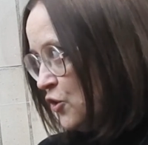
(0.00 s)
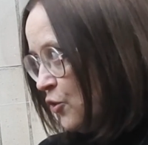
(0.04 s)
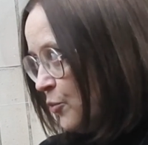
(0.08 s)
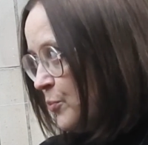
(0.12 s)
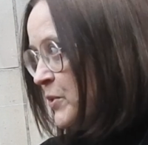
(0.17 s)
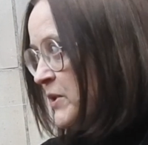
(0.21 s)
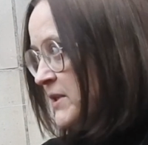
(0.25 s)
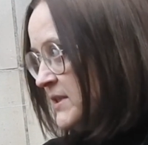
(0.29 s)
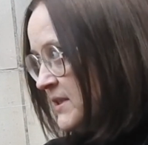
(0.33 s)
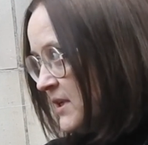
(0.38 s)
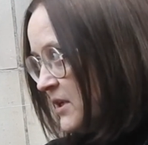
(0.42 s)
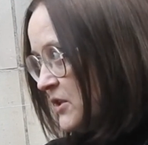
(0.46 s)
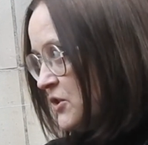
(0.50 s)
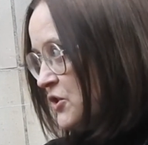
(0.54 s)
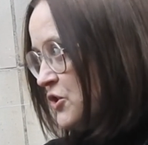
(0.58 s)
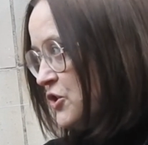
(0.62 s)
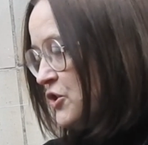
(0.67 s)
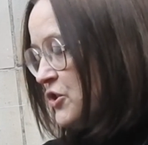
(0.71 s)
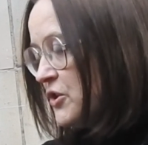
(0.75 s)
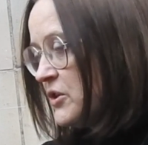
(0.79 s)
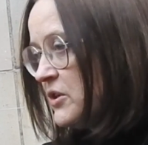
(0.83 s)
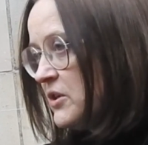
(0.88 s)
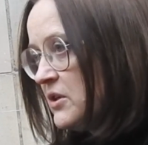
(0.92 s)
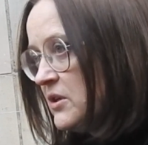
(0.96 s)
i
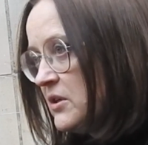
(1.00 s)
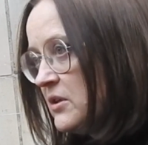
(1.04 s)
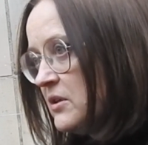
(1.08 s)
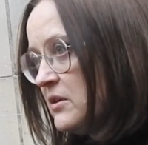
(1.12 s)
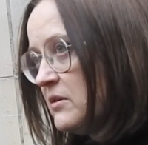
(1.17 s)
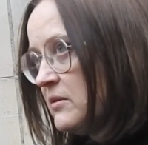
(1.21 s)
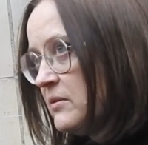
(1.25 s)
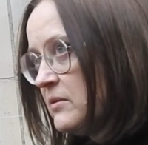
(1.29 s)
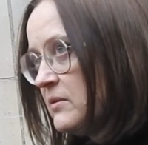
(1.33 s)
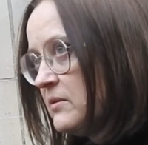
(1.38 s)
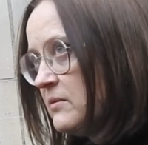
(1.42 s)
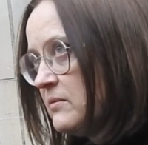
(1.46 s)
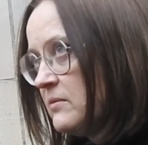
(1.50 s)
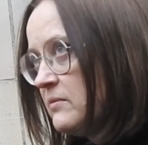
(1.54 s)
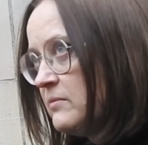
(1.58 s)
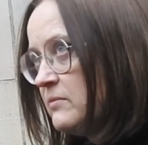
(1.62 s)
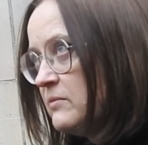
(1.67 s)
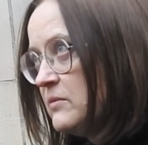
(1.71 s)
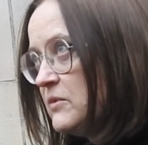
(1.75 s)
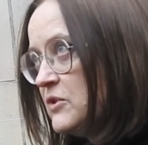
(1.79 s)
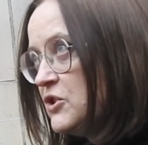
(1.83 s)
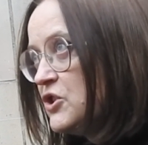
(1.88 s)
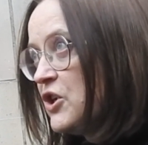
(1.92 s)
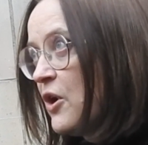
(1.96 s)
opisać
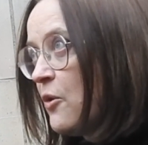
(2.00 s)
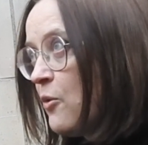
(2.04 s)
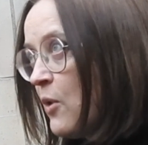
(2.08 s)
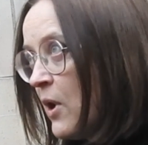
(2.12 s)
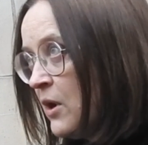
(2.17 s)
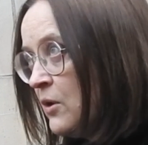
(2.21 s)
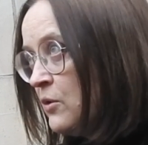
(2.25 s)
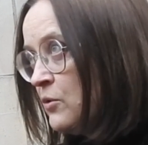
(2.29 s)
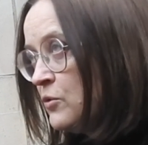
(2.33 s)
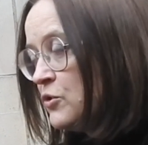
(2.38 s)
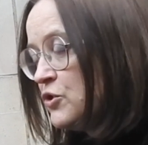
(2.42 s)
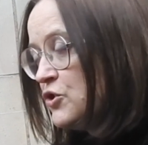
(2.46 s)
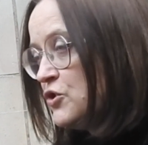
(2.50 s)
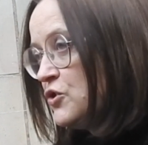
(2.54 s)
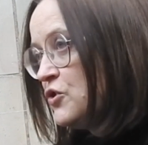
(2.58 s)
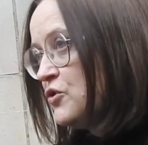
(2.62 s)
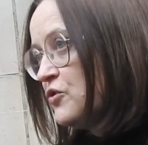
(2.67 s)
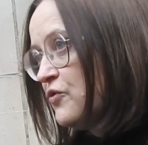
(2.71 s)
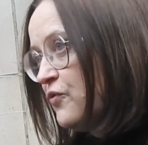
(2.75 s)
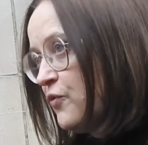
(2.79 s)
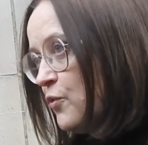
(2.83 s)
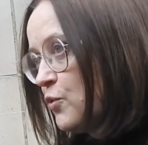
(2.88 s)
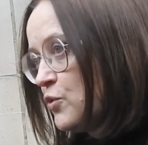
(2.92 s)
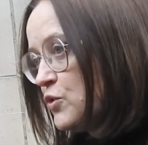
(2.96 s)
e, działalność
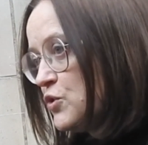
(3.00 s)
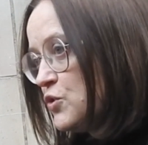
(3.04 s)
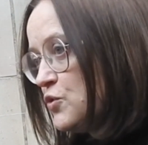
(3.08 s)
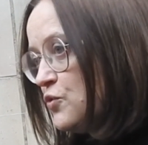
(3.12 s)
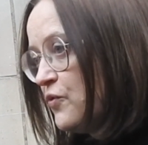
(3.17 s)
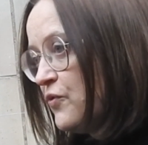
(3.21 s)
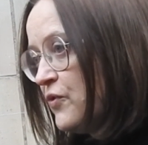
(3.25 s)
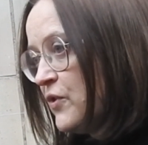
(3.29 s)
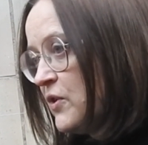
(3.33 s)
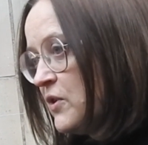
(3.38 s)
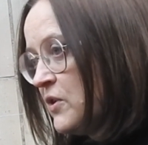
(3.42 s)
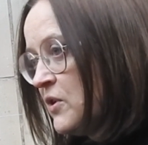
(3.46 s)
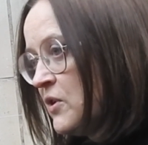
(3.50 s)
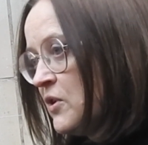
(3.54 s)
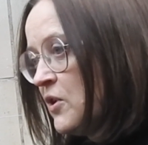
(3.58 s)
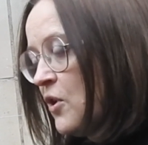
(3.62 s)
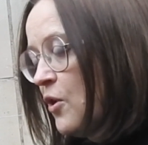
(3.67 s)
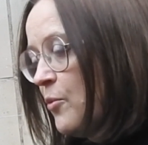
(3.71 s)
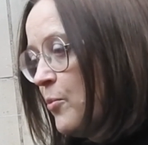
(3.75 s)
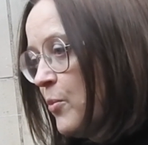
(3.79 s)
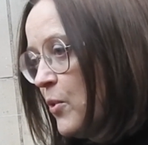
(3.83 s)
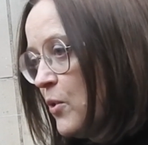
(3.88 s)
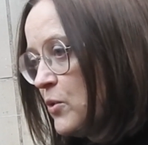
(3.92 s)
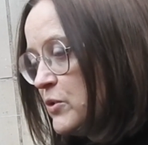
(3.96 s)
twórców e,
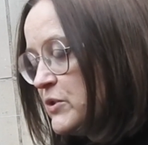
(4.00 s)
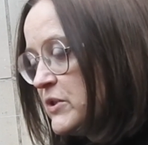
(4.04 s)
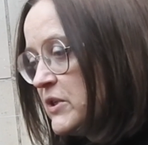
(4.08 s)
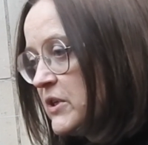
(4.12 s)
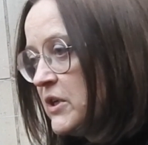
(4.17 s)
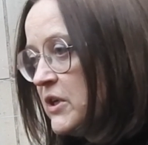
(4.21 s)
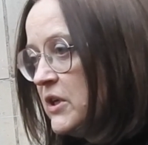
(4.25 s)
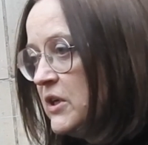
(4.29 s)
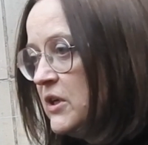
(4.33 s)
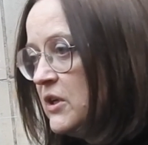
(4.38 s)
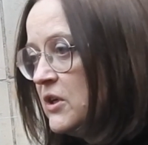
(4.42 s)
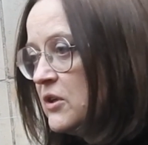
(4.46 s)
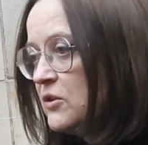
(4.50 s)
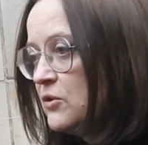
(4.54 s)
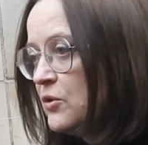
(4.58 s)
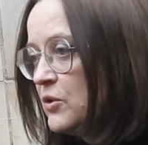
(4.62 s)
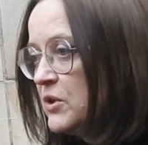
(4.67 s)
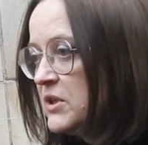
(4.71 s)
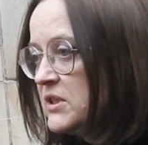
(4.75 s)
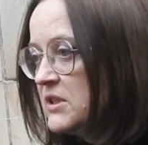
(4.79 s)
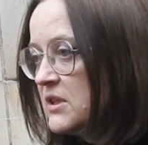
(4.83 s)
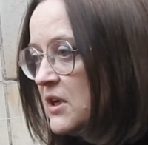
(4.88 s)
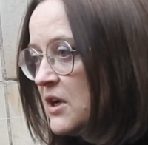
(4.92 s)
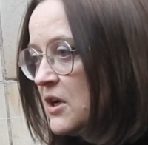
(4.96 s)
opolskich. To
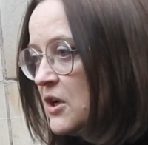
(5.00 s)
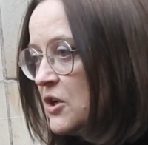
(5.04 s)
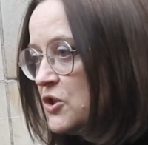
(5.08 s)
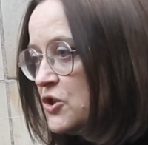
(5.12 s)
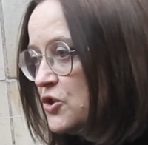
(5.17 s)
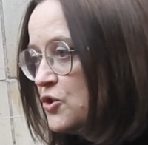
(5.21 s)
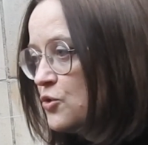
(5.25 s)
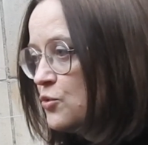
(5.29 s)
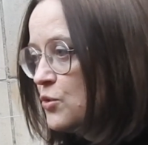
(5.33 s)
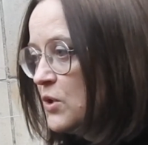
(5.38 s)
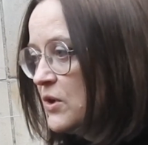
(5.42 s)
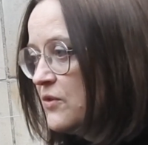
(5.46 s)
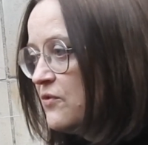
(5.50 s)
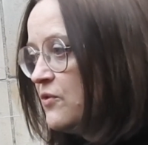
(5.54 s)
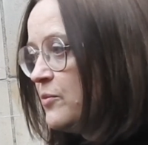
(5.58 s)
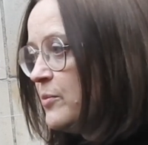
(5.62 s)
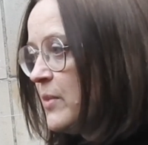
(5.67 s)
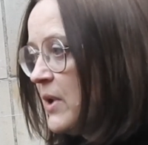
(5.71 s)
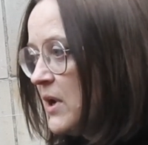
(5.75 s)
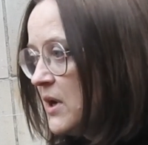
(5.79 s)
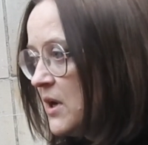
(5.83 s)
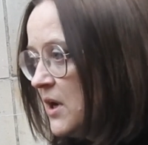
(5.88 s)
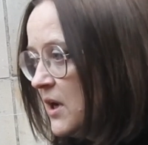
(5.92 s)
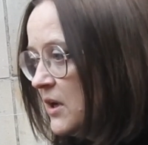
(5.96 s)
jest taka rzecz, która
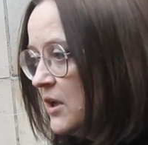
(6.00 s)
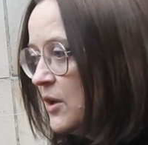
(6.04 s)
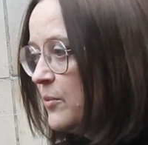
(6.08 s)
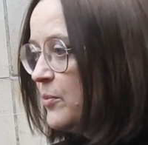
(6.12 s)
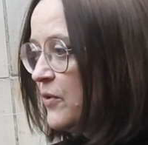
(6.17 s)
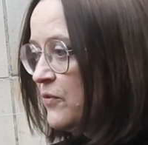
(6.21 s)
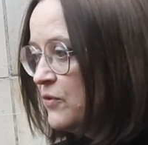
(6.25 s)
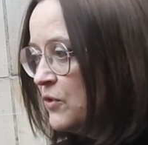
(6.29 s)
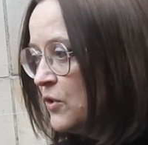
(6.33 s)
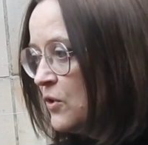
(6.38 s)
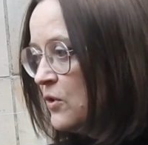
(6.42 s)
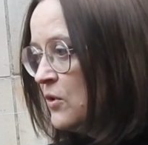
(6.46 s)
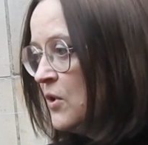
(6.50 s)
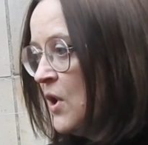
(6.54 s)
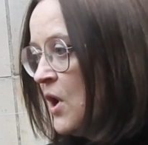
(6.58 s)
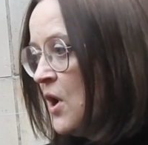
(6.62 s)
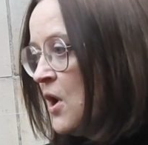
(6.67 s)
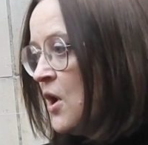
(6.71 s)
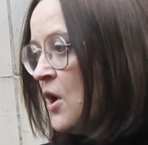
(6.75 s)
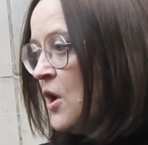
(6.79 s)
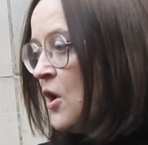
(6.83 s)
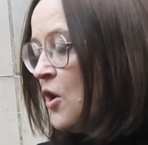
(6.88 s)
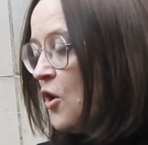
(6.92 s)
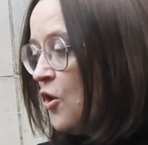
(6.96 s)
wymaga na pewno
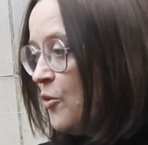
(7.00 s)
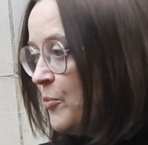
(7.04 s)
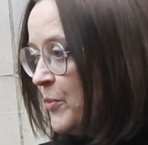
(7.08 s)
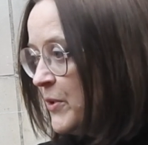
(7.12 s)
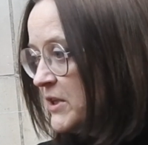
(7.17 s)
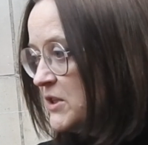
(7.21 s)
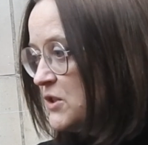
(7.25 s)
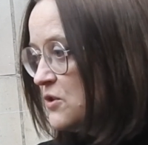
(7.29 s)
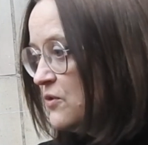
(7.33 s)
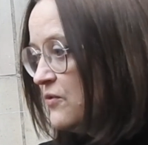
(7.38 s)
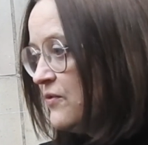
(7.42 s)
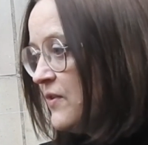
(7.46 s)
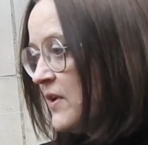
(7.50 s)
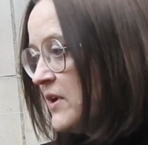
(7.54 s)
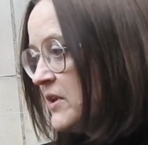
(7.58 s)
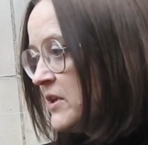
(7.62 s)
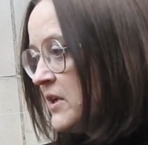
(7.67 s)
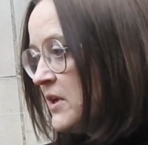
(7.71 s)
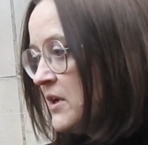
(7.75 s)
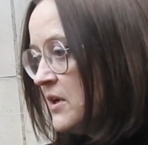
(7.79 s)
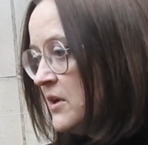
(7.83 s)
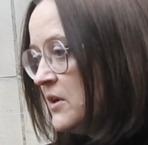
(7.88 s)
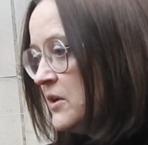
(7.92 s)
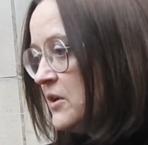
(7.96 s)

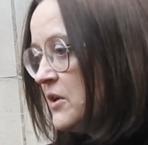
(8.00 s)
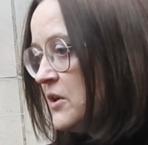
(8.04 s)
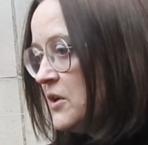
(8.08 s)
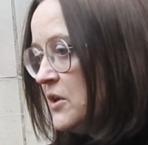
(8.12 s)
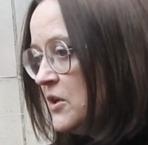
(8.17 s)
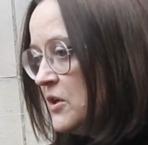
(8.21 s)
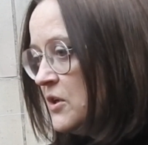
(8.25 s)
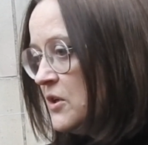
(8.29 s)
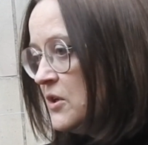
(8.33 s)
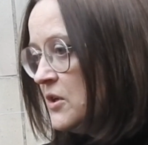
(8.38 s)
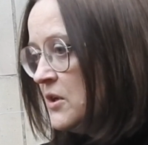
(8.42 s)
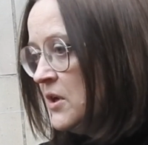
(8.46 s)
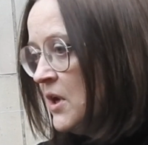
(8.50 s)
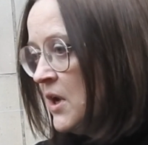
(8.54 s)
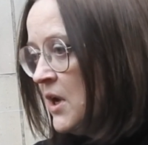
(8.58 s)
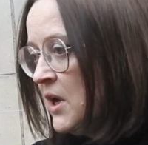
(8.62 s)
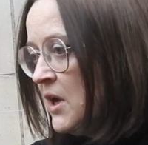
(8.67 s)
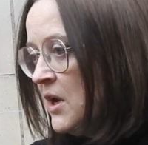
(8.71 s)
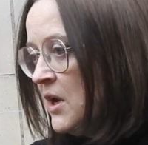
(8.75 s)
opracowania i